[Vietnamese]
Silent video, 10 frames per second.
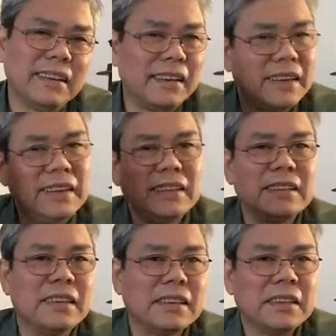lại liên
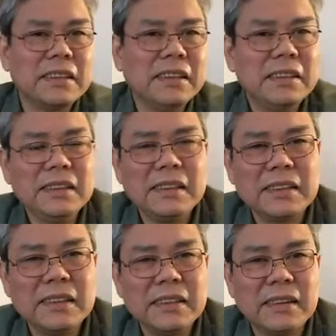tưởng đến cái
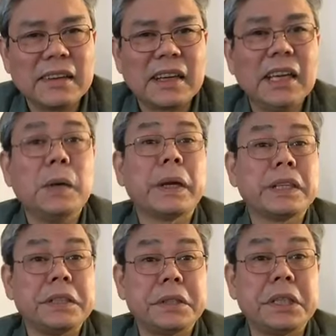cái gọi là kế hoạch
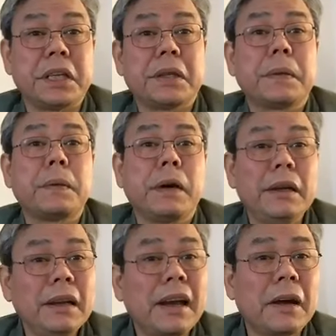triệt
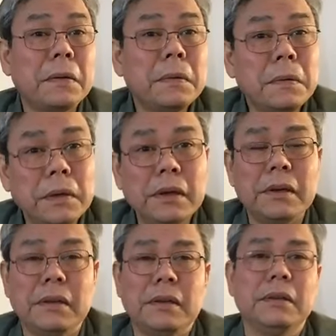thoái cao
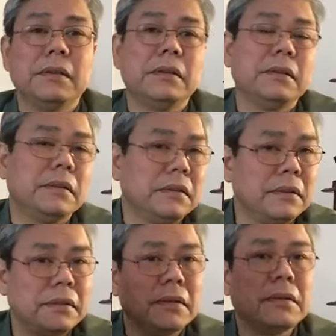nguyên ờ,
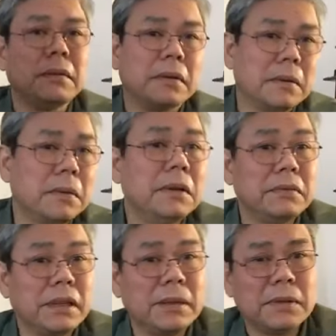của quân lực
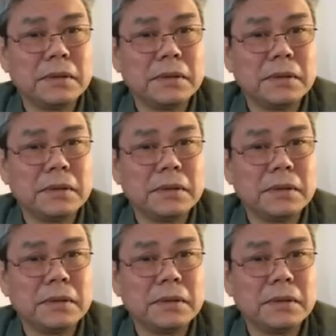Việt Nam Cộng